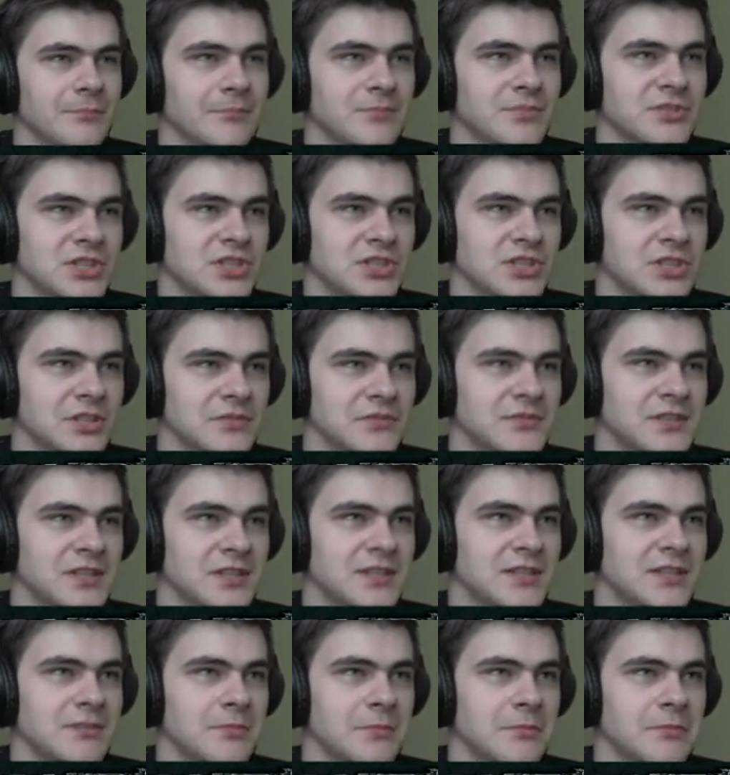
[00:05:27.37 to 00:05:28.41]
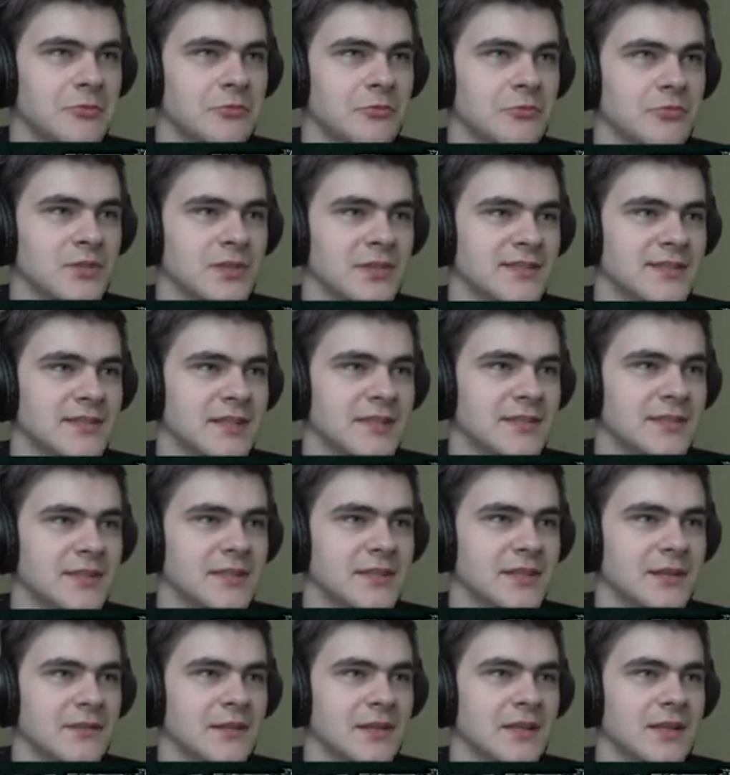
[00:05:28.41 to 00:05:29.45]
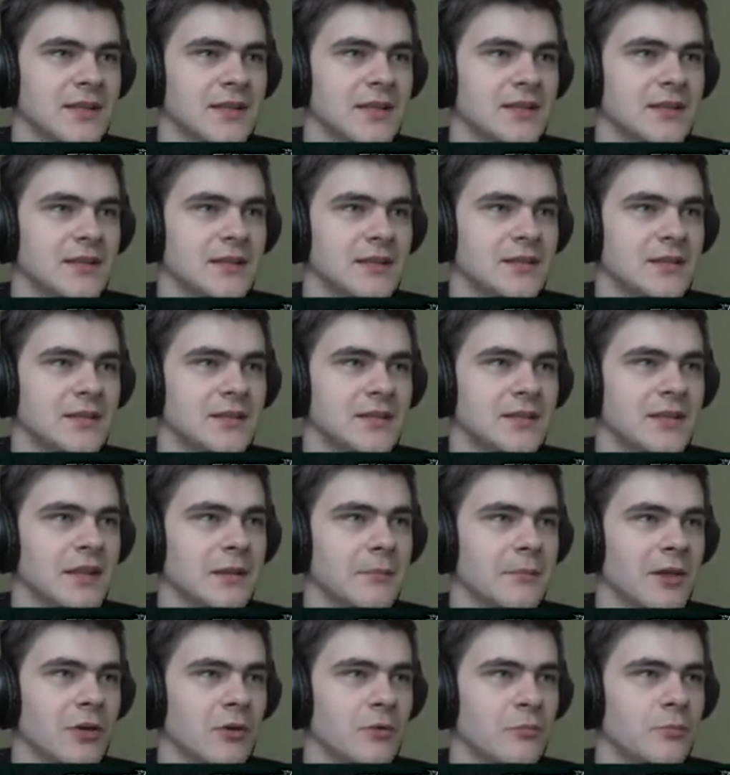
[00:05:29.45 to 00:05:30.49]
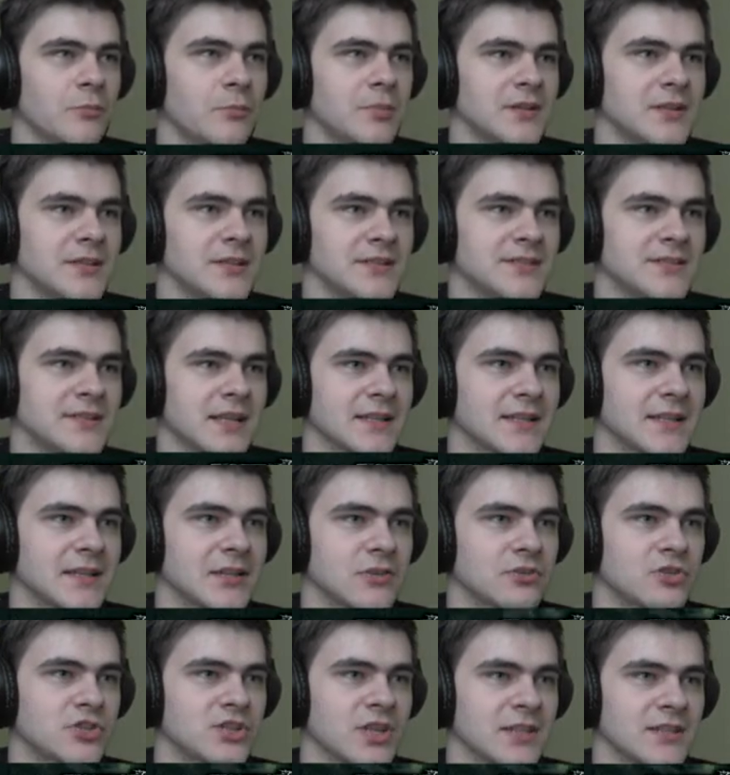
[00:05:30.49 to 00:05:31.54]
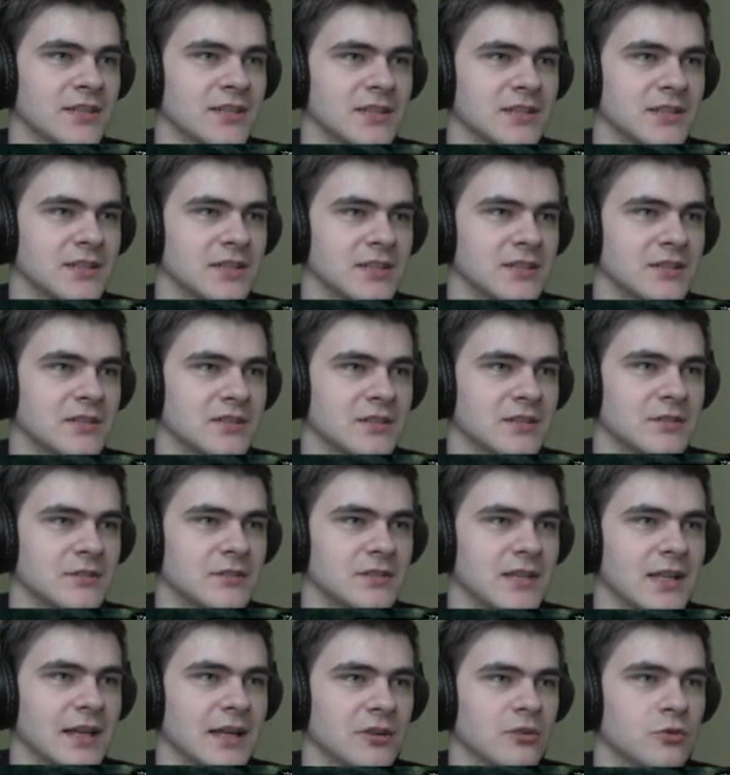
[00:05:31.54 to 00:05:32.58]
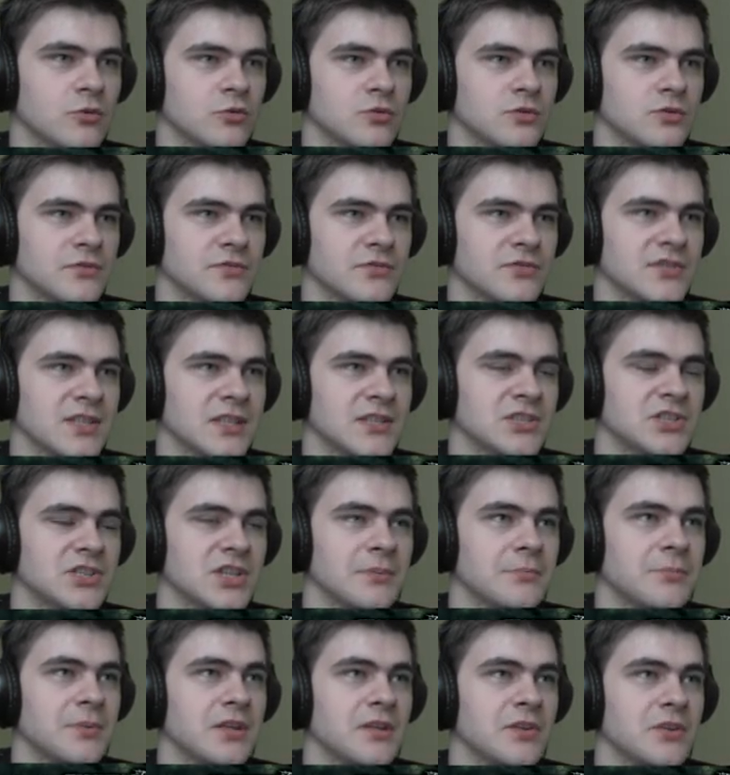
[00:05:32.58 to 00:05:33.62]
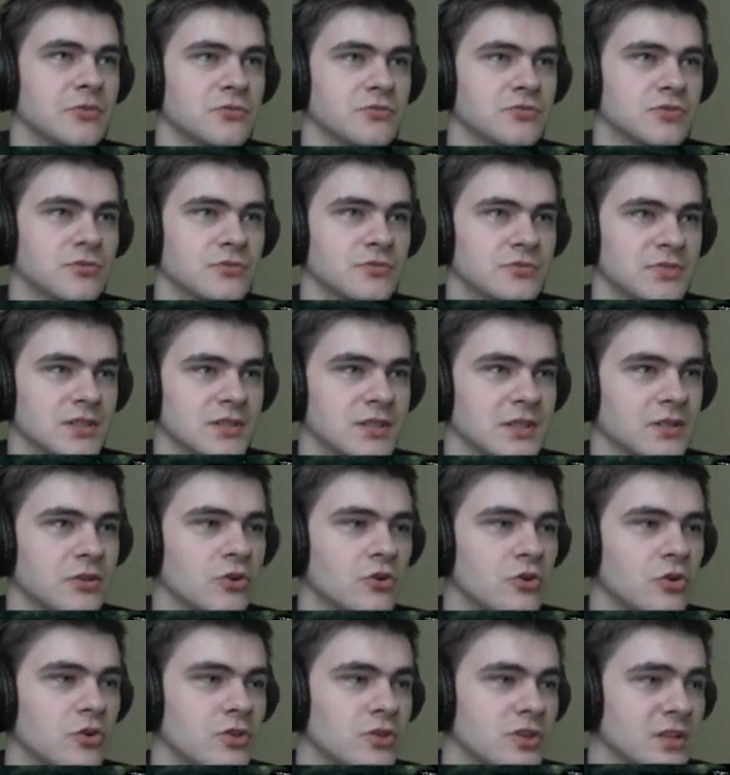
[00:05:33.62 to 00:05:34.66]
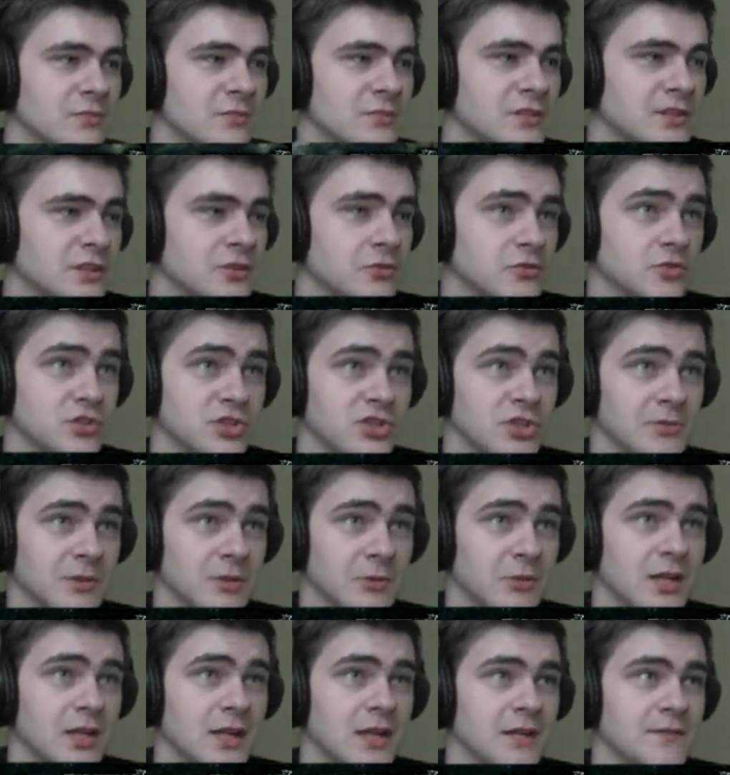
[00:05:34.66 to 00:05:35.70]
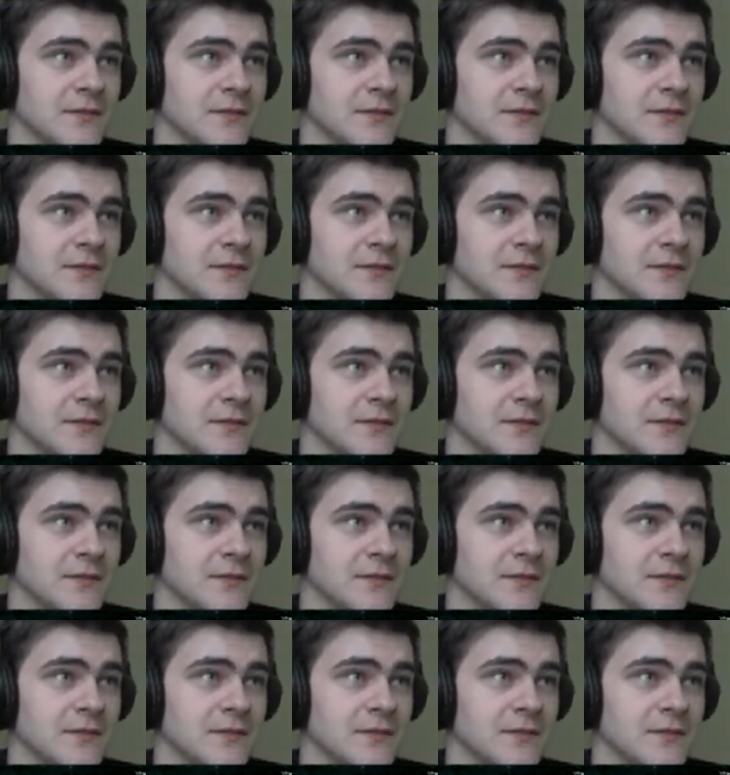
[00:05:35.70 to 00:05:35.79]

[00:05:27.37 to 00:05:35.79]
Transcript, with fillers: przeciwnik, gdyby był u nas na linii, y, nie miałby za niego żadnych y, nagród w sensie pieniążku, żadnego golda by nie otrzymał.